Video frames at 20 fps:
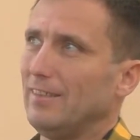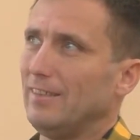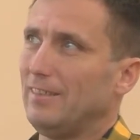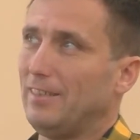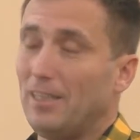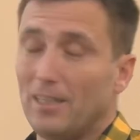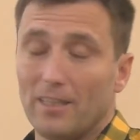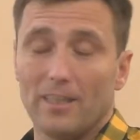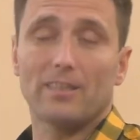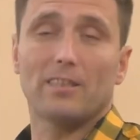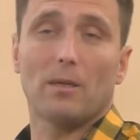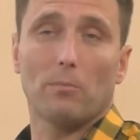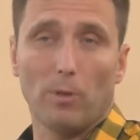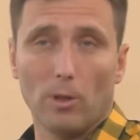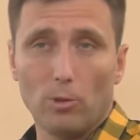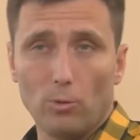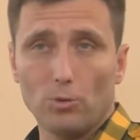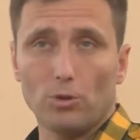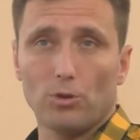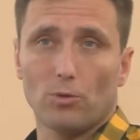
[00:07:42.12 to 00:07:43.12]
делать
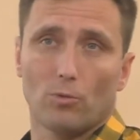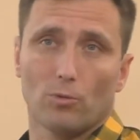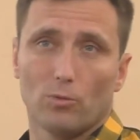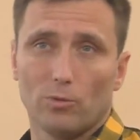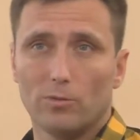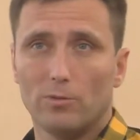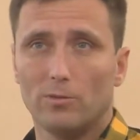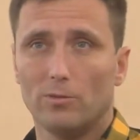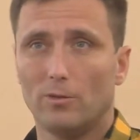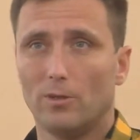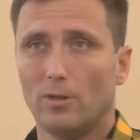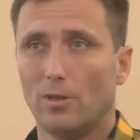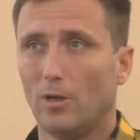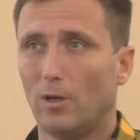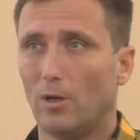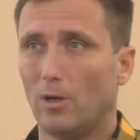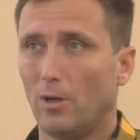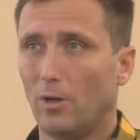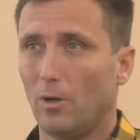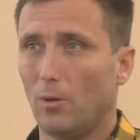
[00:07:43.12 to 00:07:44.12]
оболочку.
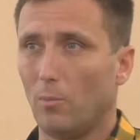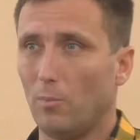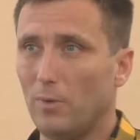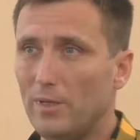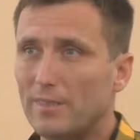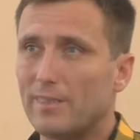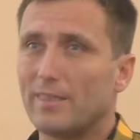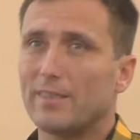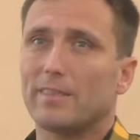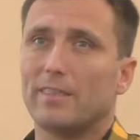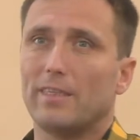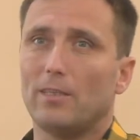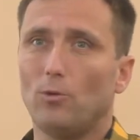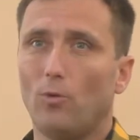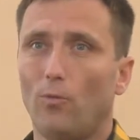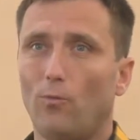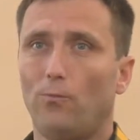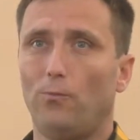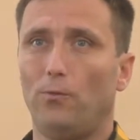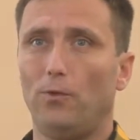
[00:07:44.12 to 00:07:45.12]
Мы
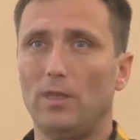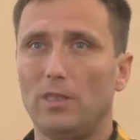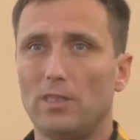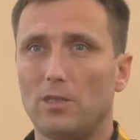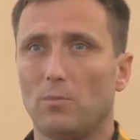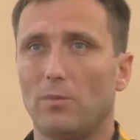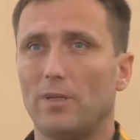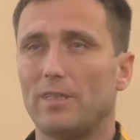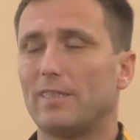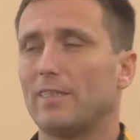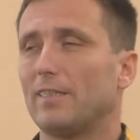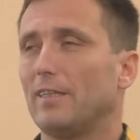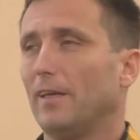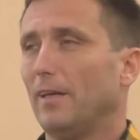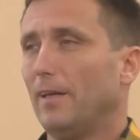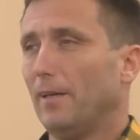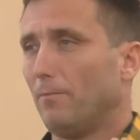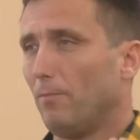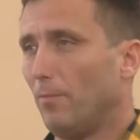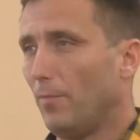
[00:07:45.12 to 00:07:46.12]
создаем видимость
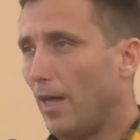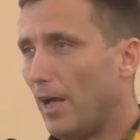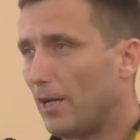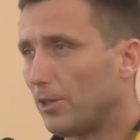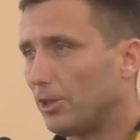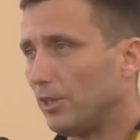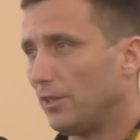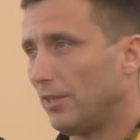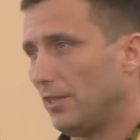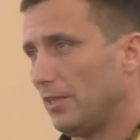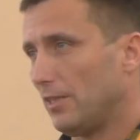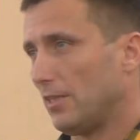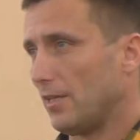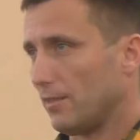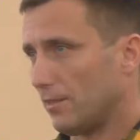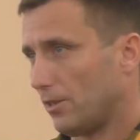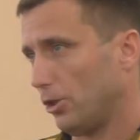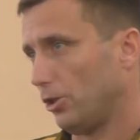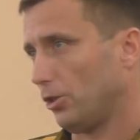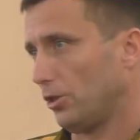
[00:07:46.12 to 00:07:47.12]
нашей
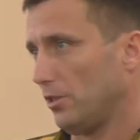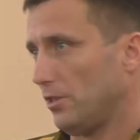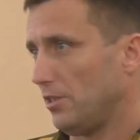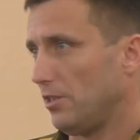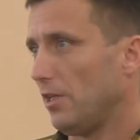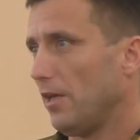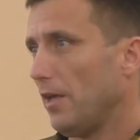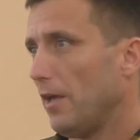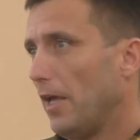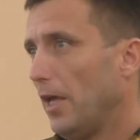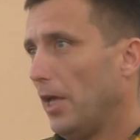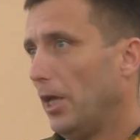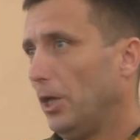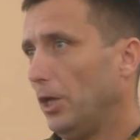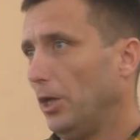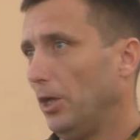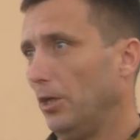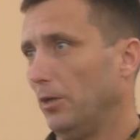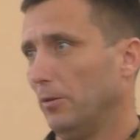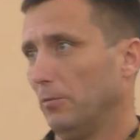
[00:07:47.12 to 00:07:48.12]
христианской жизни,
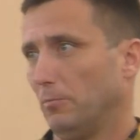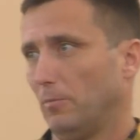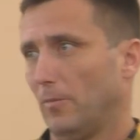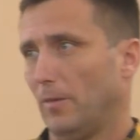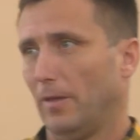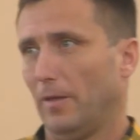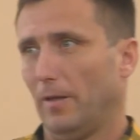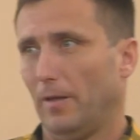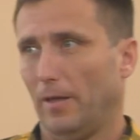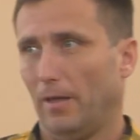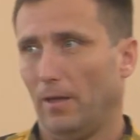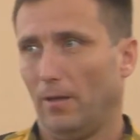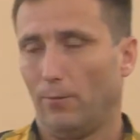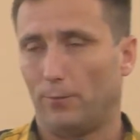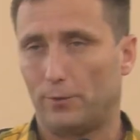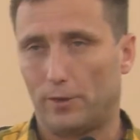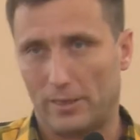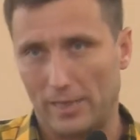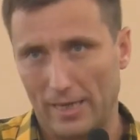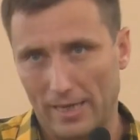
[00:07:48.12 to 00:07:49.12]
и
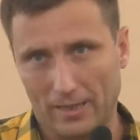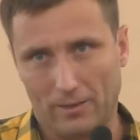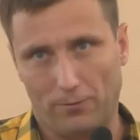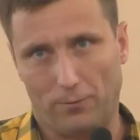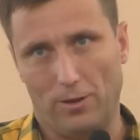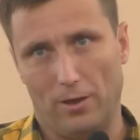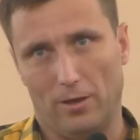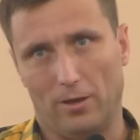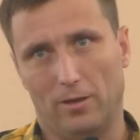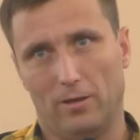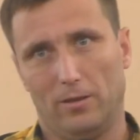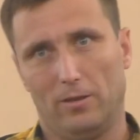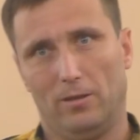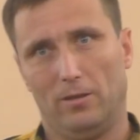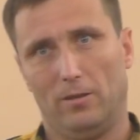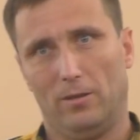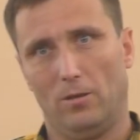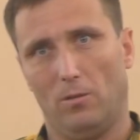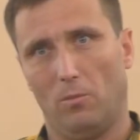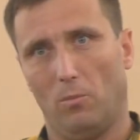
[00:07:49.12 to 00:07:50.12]
в церкви
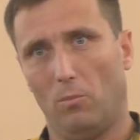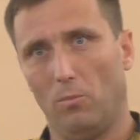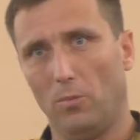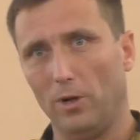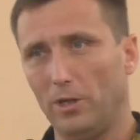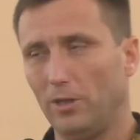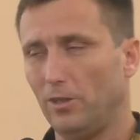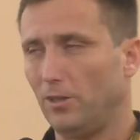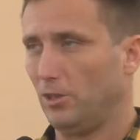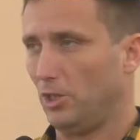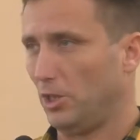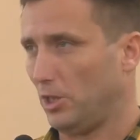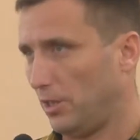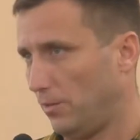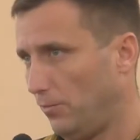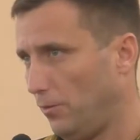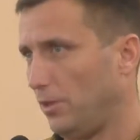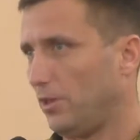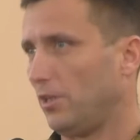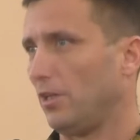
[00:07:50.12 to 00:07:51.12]
мы
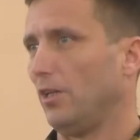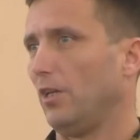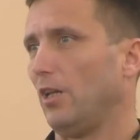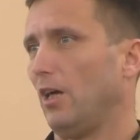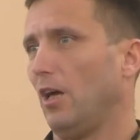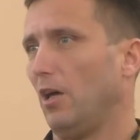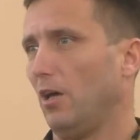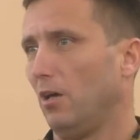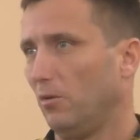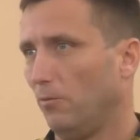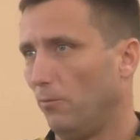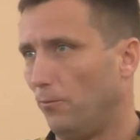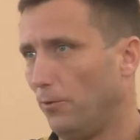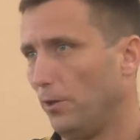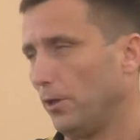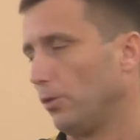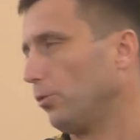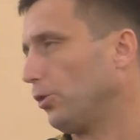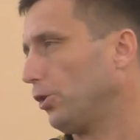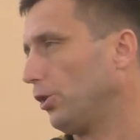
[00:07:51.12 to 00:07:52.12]
действительно
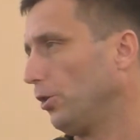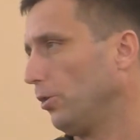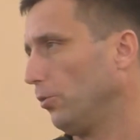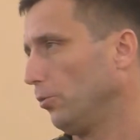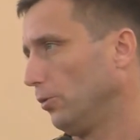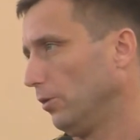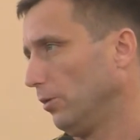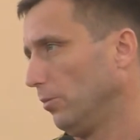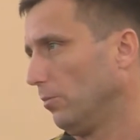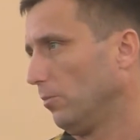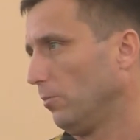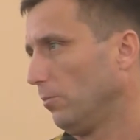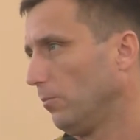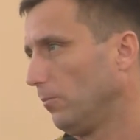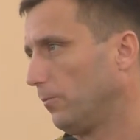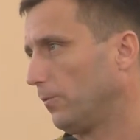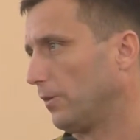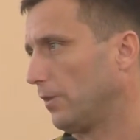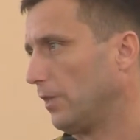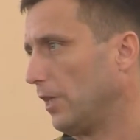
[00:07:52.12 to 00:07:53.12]
верующие люди.
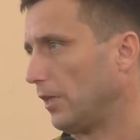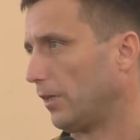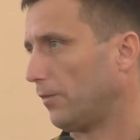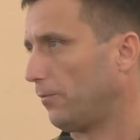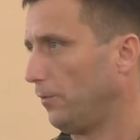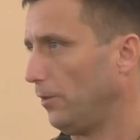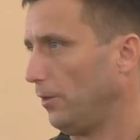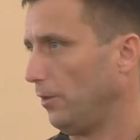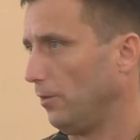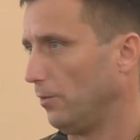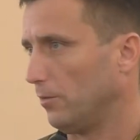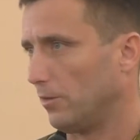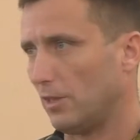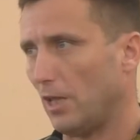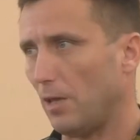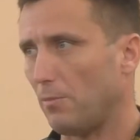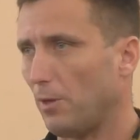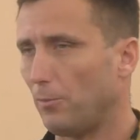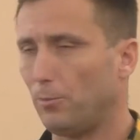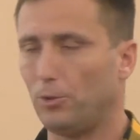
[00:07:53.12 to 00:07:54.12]
В церкви с
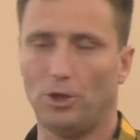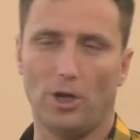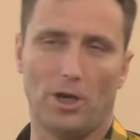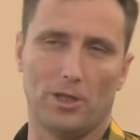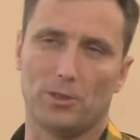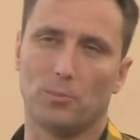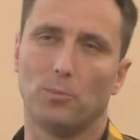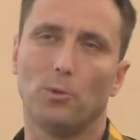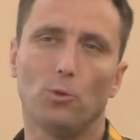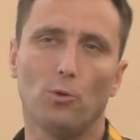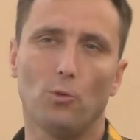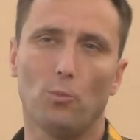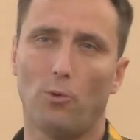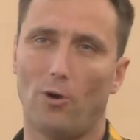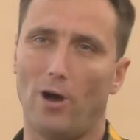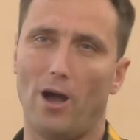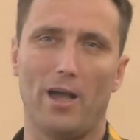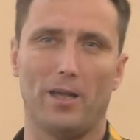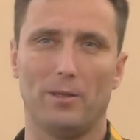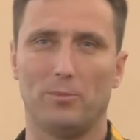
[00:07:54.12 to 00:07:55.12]
нами общаются, мы
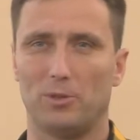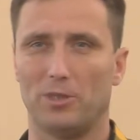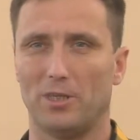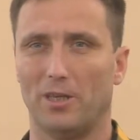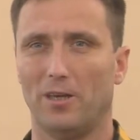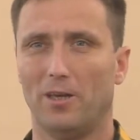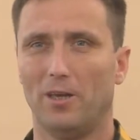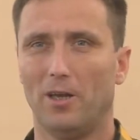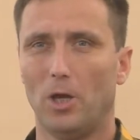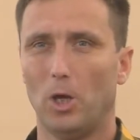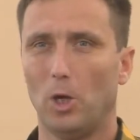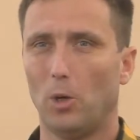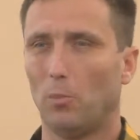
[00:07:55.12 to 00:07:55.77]
улыбаемся,